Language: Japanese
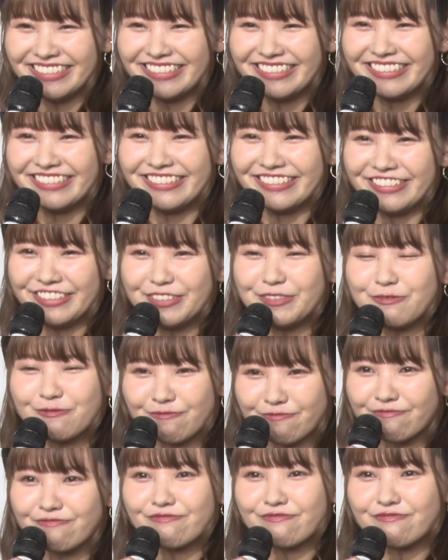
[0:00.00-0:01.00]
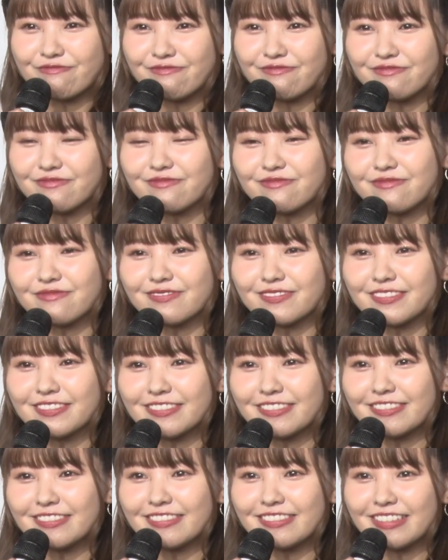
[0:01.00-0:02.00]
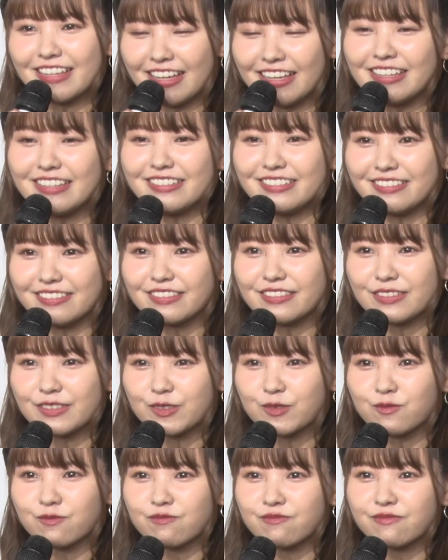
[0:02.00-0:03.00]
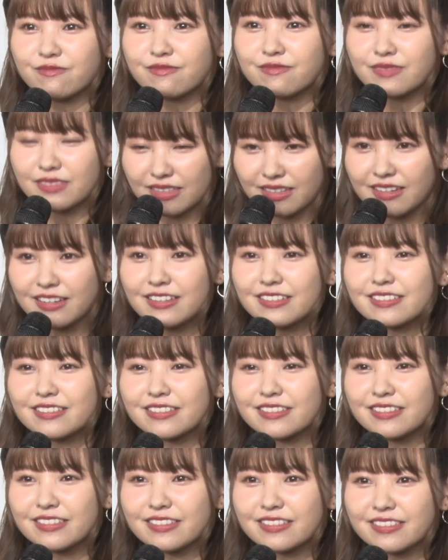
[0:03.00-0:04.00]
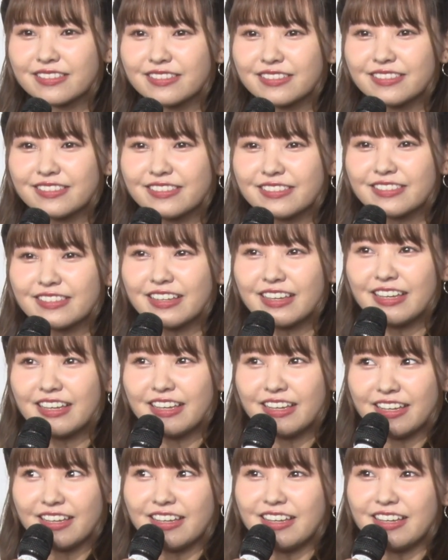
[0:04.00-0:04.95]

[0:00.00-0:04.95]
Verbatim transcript: あと今回の初の海外ということでパスポートで行きましたけど、はい、今後行きたいところとかってあります